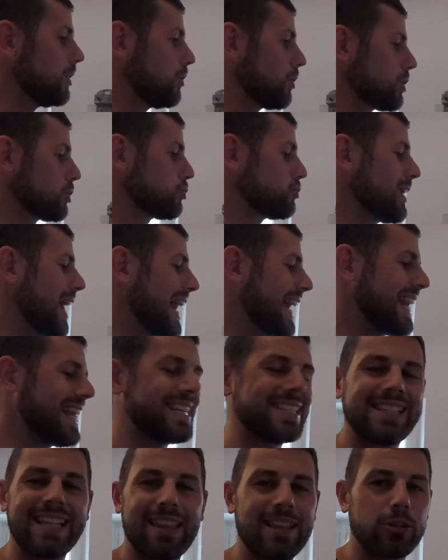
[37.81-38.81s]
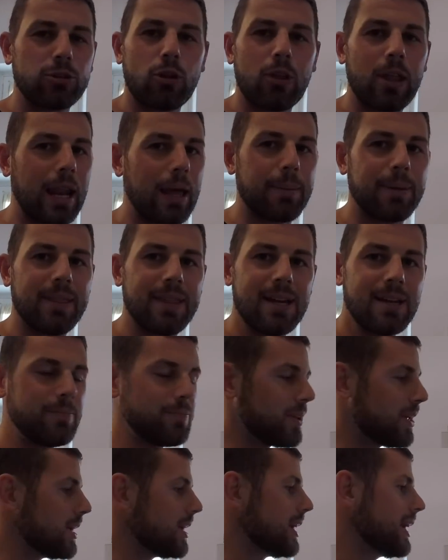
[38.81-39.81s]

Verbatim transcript: lo que es una lista de toda la vida.